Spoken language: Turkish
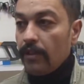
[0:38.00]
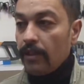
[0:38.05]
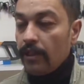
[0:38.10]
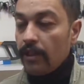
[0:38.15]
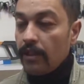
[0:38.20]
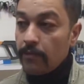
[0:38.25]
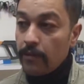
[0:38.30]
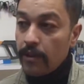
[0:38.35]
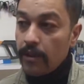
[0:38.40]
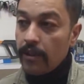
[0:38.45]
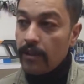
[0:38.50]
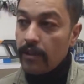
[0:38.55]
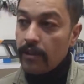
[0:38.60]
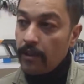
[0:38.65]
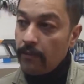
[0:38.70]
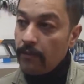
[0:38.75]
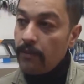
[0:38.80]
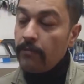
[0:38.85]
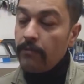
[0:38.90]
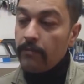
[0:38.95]
Dedim ki
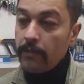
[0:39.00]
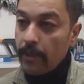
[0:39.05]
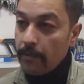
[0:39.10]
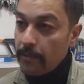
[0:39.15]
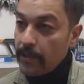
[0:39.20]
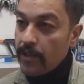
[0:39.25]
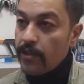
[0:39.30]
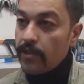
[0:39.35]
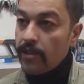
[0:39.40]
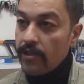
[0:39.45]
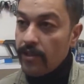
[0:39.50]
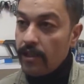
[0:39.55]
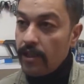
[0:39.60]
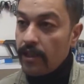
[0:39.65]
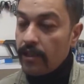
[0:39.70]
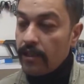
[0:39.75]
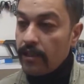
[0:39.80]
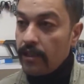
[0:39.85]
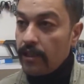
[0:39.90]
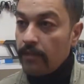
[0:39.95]
tamam kapıyı açarız
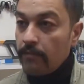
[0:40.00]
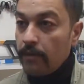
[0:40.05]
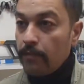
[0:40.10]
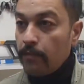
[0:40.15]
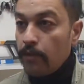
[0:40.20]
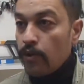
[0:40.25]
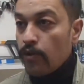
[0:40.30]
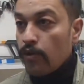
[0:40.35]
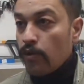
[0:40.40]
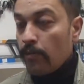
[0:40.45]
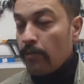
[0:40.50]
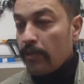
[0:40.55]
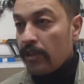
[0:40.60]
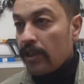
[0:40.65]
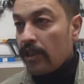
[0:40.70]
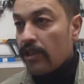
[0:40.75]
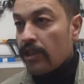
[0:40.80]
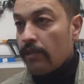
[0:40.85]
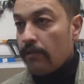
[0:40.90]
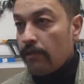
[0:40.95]
lakin dedim ben polis
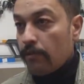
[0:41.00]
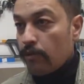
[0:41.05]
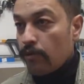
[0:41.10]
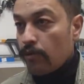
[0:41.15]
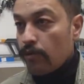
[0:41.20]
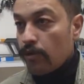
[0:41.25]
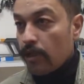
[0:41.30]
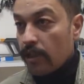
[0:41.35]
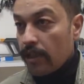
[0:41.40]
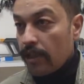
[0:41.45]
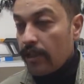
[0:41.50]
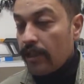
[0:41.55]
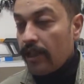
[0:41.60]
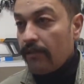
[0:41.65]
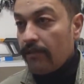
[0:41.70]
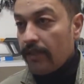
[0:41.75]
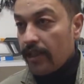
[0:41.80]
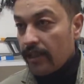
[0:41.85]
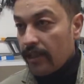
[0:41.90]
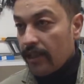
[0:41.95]
olmadan açamam. Sonuçta kendi
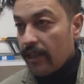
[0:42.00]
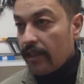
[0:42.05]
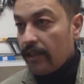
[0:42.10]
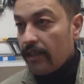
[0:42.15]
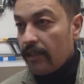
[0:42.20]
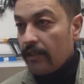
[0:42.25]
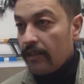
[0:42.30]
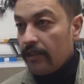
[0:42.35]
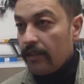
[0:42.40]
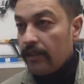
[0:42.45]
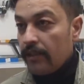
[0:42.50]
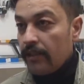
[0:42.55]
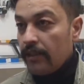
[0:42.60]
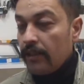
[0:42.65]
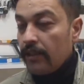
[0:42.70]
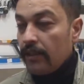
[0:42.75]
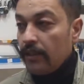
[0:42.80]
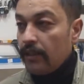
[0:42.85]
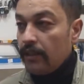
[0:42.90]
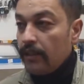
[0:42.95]
evleri değil.
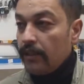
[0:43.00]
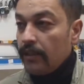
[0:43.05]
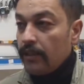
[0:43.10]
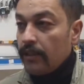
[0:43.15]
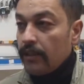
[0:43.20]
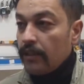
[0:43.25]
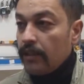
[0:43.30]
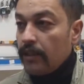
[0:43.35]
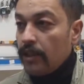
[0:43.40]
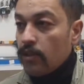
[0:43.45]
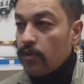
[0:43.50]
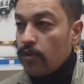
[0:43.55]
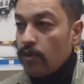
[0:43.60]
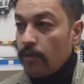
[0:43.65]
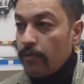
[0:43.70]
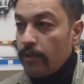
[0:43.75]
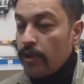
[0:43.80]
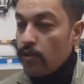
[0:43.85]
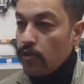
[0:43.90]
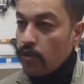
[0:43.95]
Daha
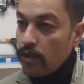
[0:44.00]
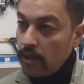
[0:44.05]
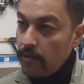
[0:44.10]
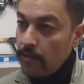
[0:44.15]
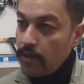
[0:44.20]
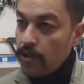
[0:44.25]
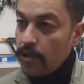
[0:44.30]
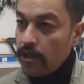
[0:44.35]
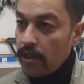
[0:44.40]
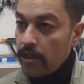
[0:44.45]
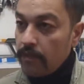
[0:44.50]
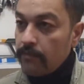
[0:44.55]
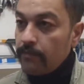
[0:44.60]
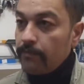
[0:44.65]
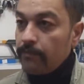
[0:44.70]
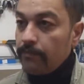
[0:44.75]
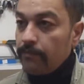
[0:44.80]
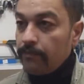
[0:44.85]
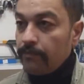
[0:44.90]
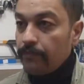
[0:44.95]
sonra ben 155 aradım.
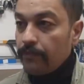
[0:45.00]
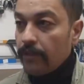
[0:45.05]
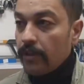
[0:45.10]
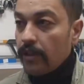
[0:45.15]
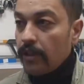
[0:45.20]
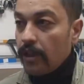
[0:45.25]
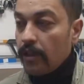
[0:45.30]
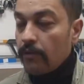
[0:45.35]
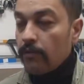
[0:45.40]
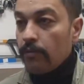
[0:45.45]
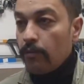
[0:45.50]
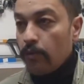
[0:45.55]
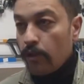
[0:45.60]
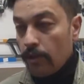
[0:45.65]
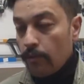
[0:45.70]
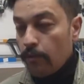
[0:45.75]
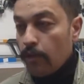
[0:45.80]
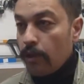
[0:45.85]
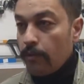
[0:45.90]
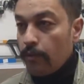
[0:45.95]
Dedim ki
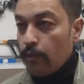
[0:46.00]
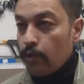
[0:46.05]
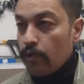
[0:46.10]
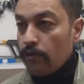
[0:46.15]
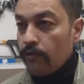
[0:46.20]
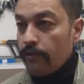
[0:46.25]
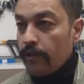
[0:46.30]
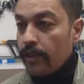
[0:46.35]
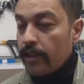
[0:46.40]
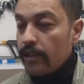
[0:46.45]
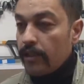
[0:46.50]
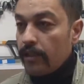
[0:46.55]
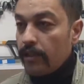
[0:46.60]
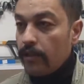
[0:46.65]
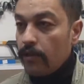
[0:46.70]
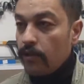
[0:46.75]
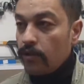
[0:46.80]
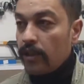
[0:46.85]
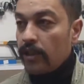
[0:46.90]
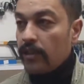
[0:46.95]
böyle böyle bir durum var.
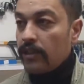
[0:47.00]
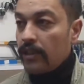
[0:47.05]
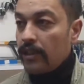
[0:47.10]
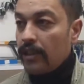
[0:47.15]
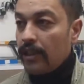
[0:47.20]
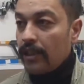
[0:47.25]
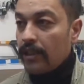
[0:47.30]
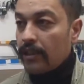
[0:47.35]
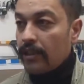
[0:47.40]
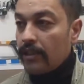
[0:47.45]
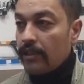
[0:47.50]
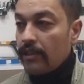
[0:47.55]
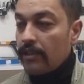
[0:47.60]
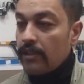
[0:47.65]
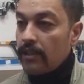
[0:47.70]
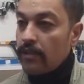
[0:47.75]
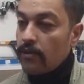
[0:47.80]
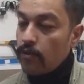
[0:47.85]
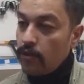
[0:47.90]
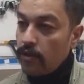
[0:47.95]
Onlar dediler ki
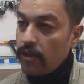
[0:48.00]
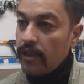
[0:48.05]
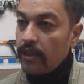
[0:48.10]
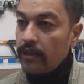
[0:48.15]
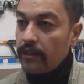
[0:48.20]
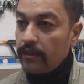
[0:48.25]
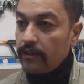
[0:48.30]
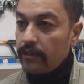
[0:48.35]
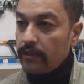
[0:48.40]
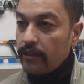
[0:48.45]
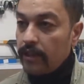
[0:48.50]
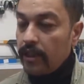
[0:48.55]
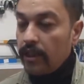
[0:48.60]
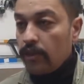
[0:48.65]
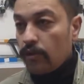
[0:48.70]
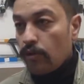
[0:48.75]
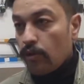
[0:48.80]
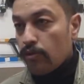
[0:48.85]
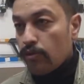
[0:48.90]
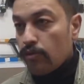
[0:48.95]
kızına söyleyin
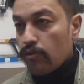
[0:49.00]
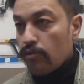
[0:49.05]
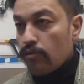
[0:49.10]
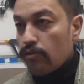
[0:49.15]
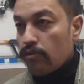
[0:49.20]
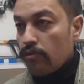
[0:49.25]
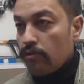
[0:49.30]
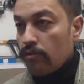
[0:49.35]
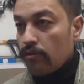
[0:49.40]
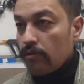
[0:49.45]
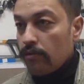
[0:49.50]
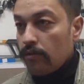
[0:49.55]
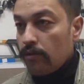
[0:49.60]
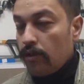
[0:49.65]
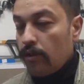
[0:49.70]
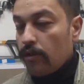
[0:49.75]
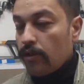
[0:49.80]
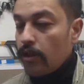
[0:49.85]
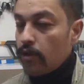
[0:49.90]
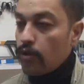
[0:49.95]
kayıt oluştursun
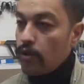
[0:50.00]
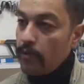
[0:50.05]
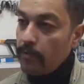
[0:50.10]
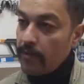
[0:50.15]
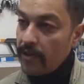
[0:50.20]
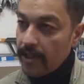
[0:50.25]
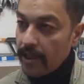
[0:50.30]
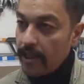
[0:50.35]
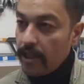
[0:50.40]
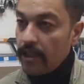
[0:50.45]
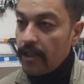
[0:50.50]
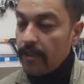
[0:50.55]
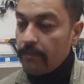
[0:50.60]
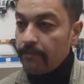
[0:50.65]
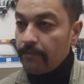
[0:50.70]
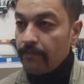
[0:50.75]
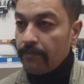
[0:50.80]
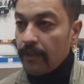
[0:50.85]
ondan sonra biz gelelim.